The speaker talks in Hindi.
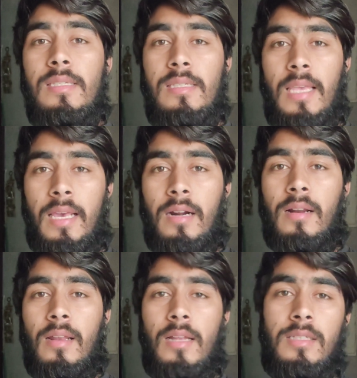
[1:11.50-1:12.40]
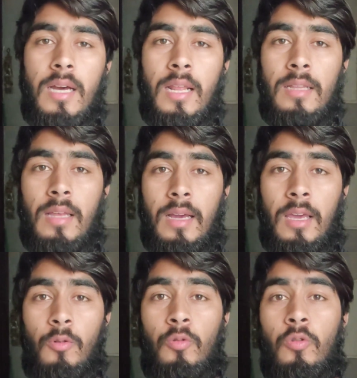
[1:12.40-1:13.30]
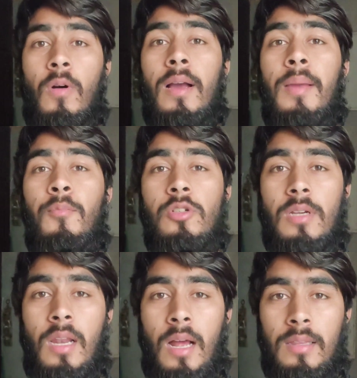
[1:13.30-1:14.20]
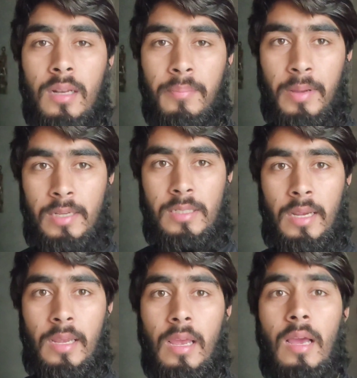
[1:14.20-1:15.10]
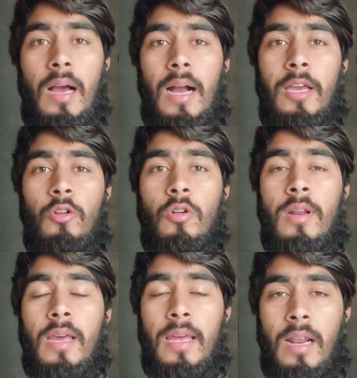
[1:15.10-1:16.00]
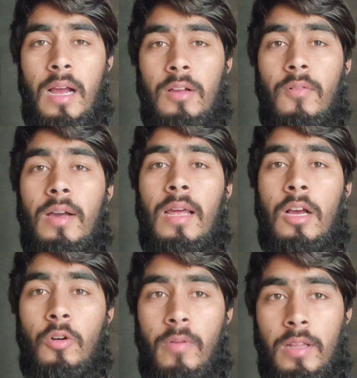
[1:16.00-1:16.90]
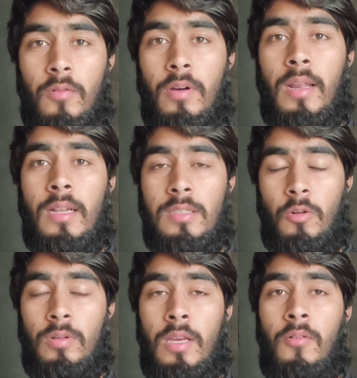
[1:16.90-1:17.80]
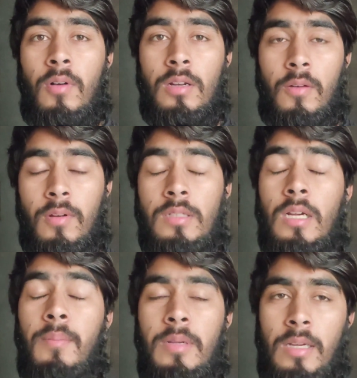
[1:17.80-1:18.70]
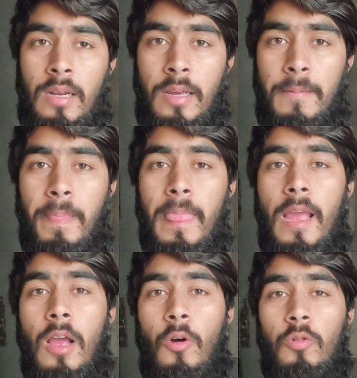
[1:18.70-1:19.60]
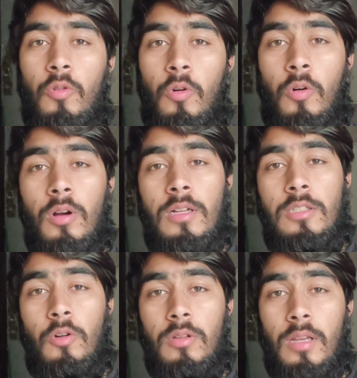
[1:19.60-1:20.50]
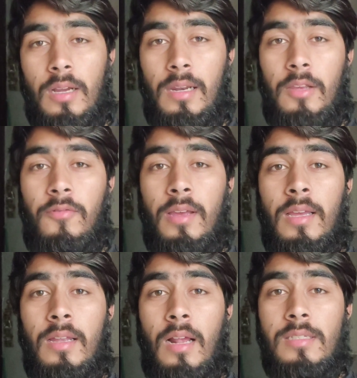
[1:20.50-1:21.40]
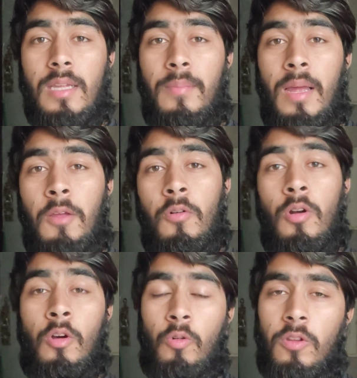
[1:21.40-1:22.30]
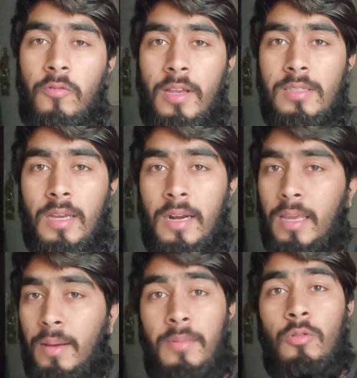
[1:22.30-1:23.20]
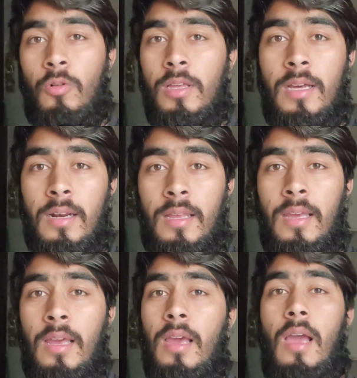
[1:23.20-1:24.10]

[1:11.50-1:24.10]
सीक्रेट रखना चाह रहे हैं ताकि उनको आगे मुश्किल ना पेश आएँ आगे उन्होंने इराक वगैरह कुवैत वगैरह सऊदी वाट जहाँ भी जाना है उनको जो तकलीफ़ें रास्ते में आनी उन्होंने खुद फेस करनी है हमने थोड़ी करनी है